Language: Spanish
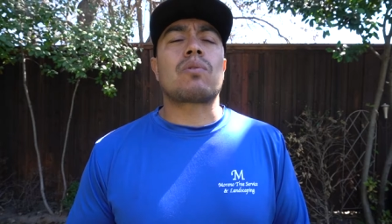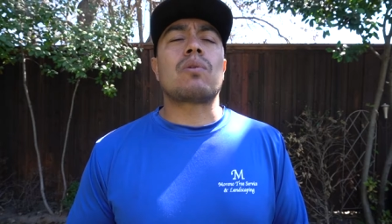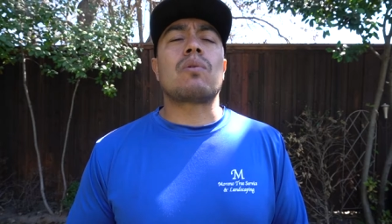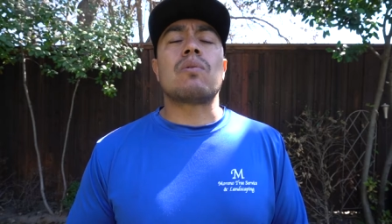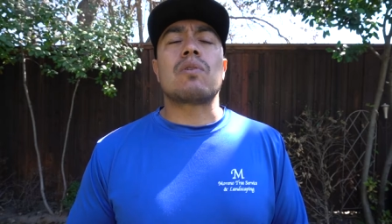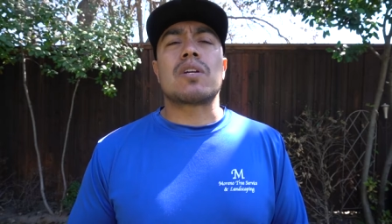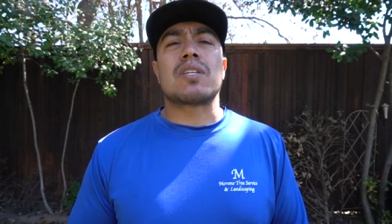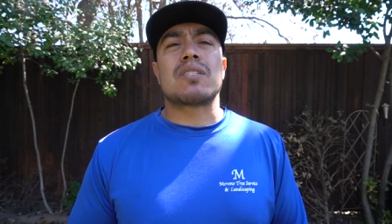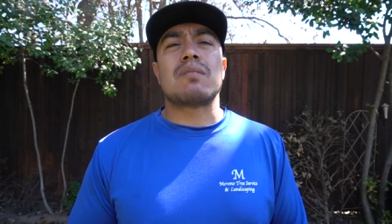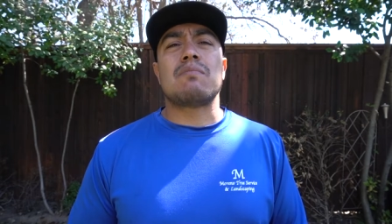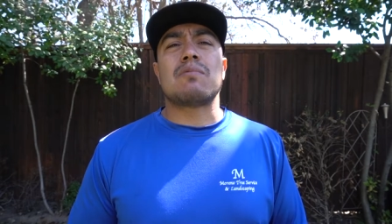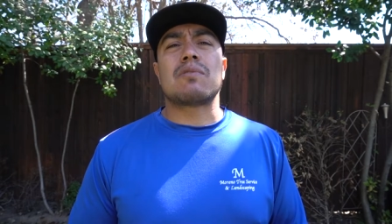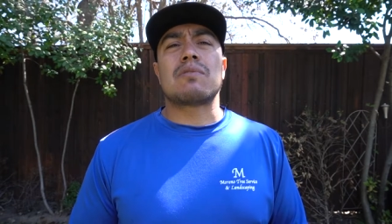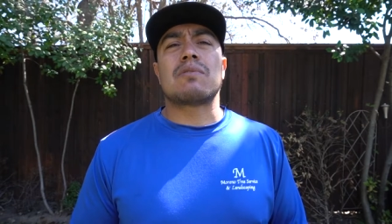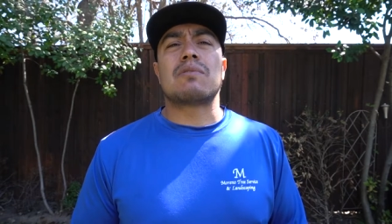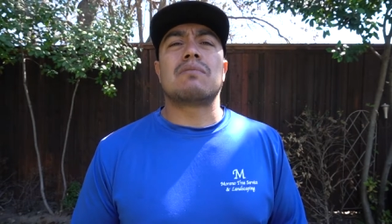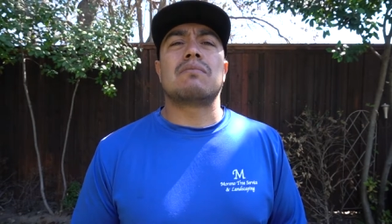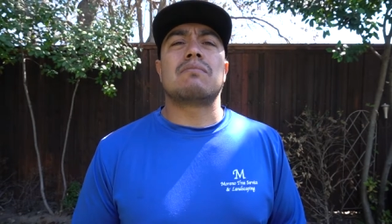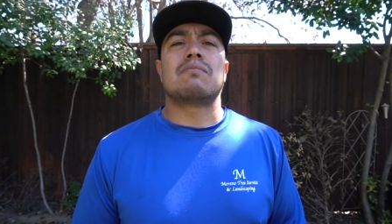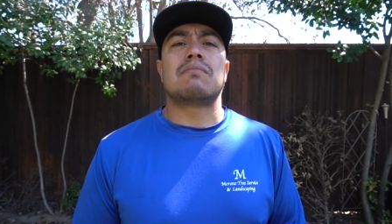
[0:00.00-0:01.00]
todo lo que
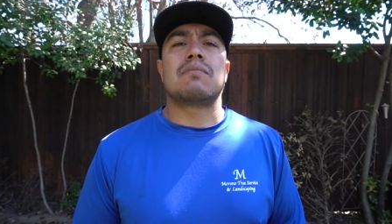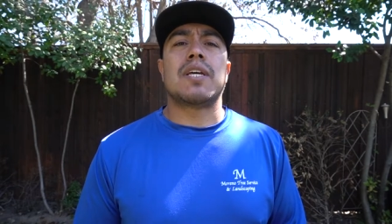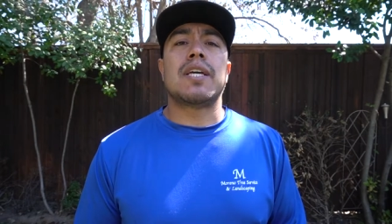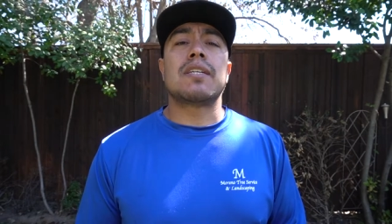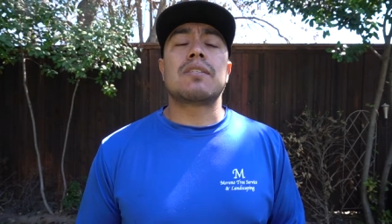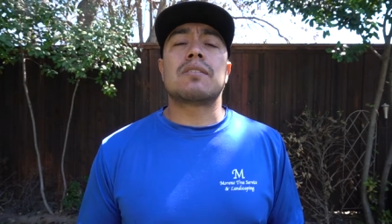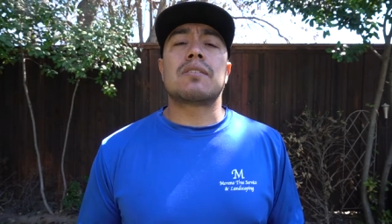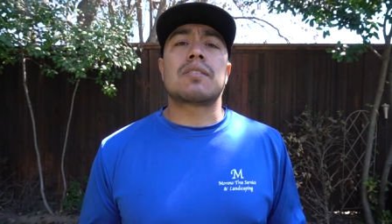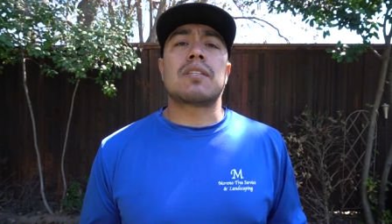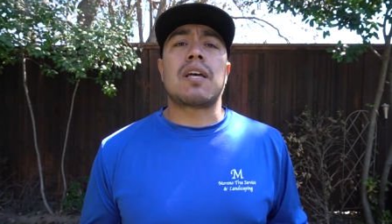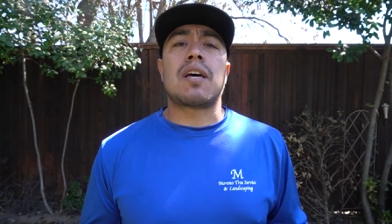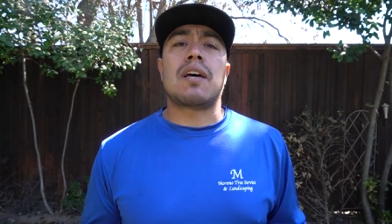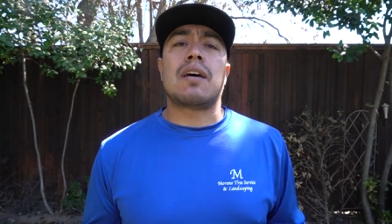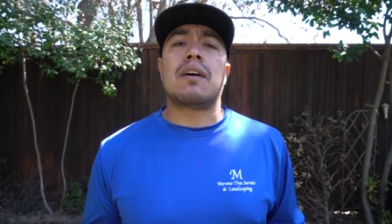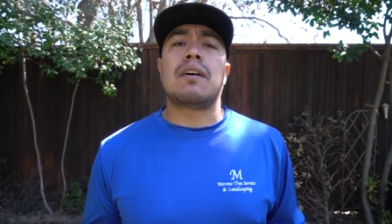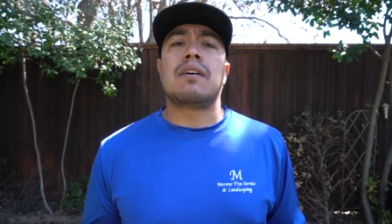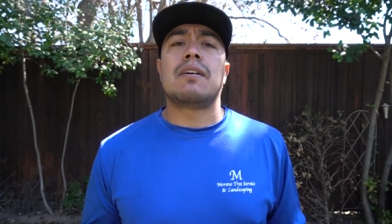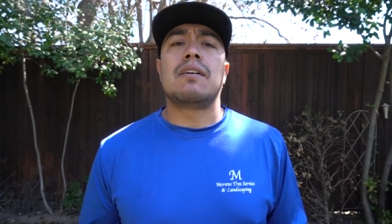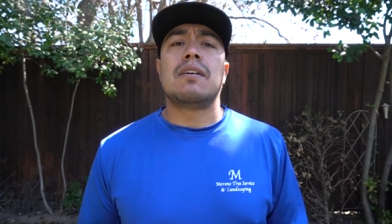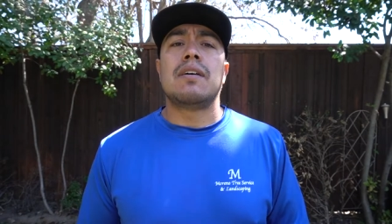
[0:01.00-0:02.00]
hacemos. Esa es
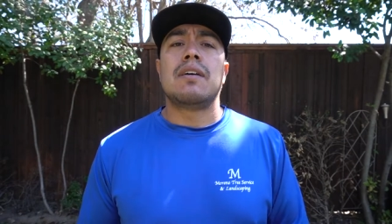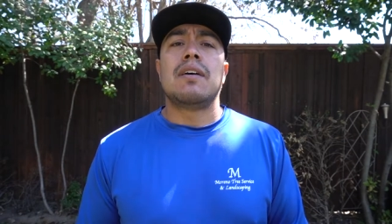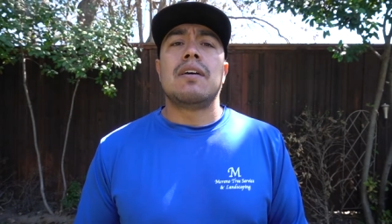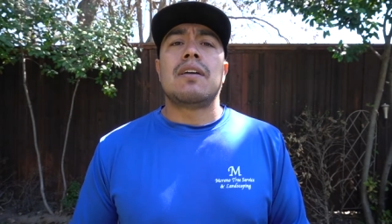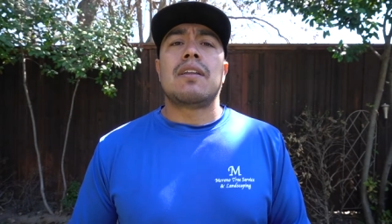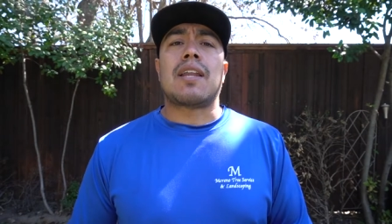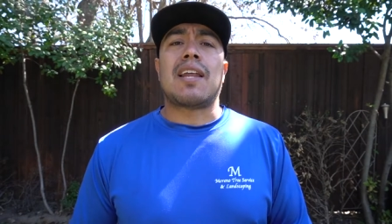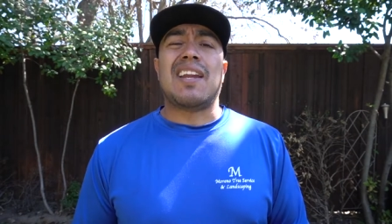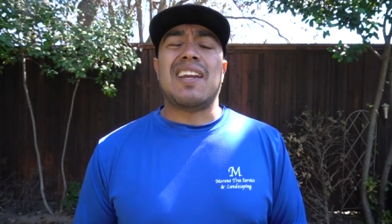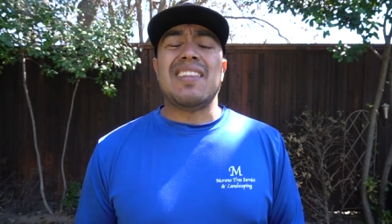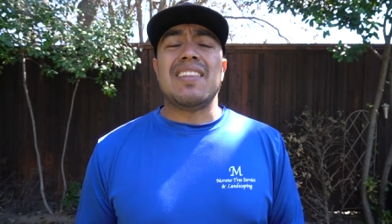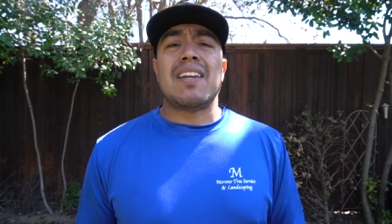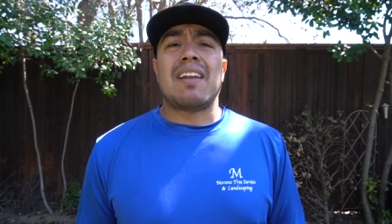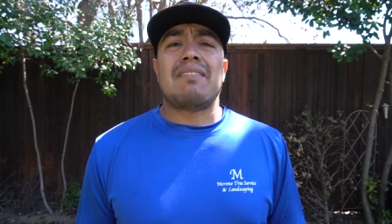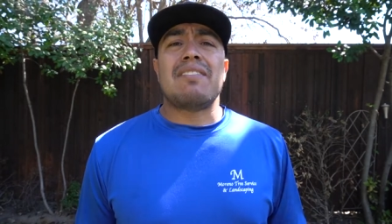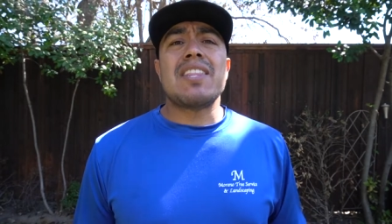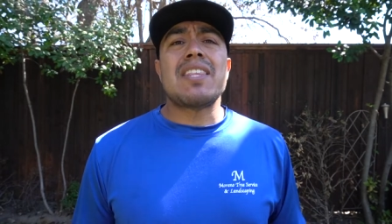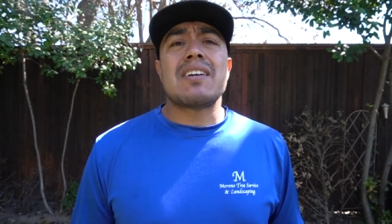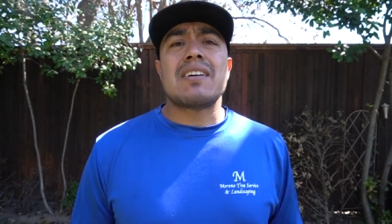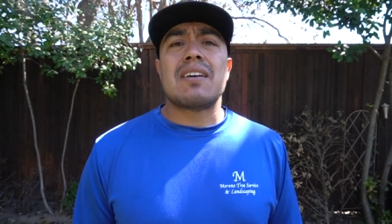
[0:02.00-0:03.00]
la, ley de la
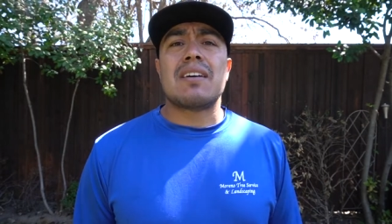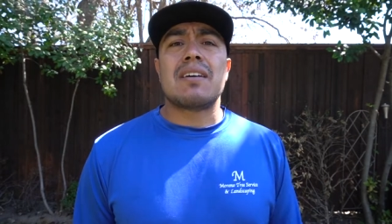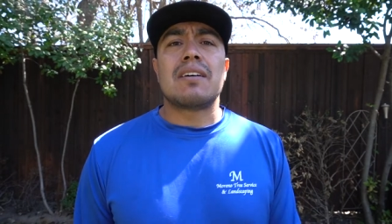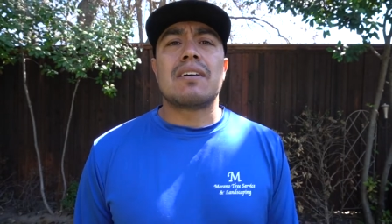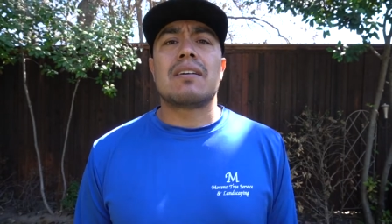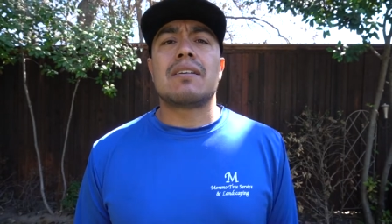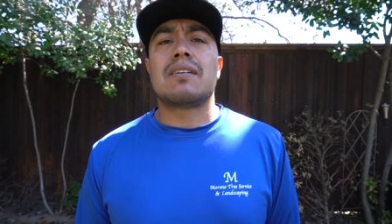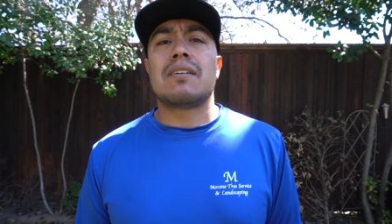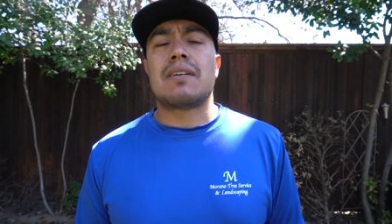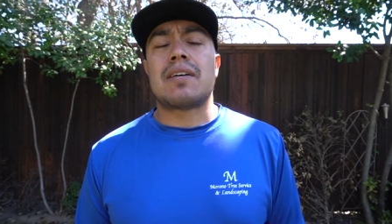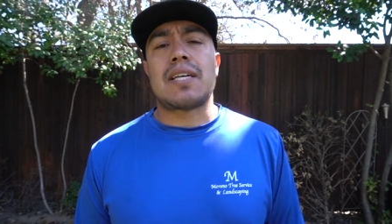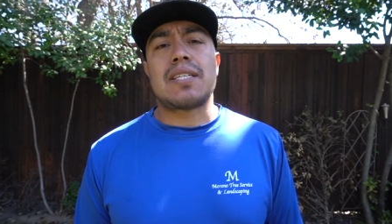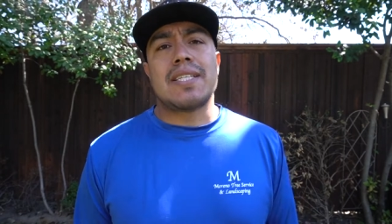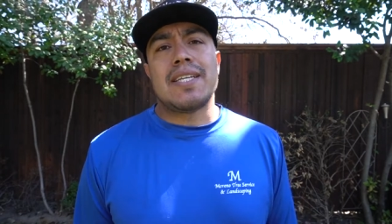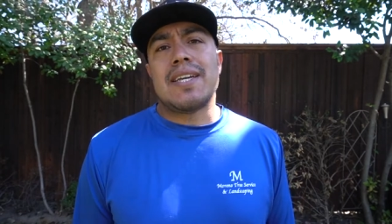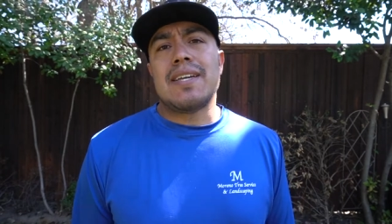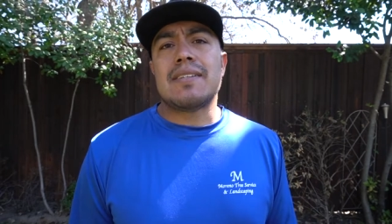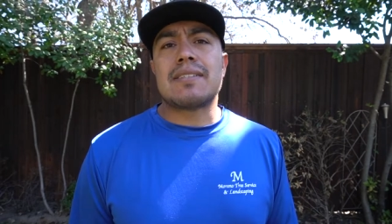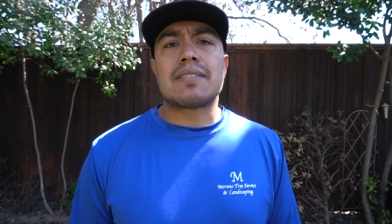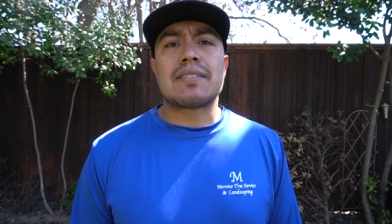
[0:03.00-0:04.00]
vida. Ah,
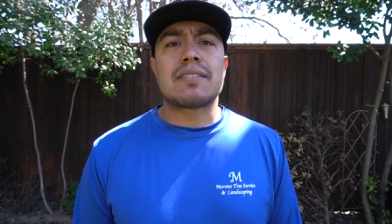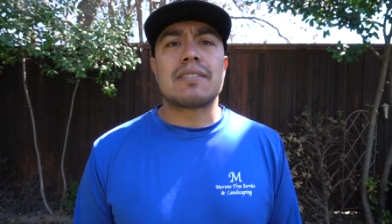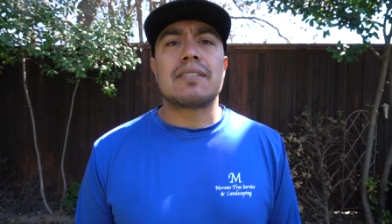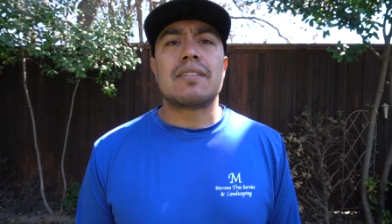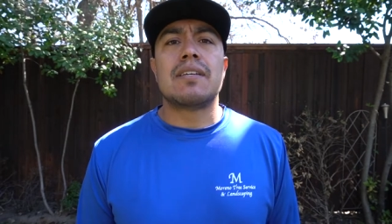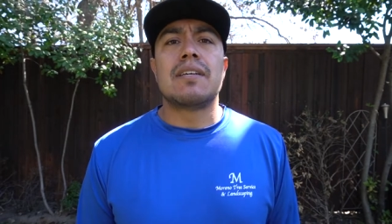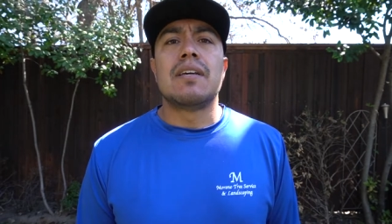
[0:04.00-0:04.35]
así es.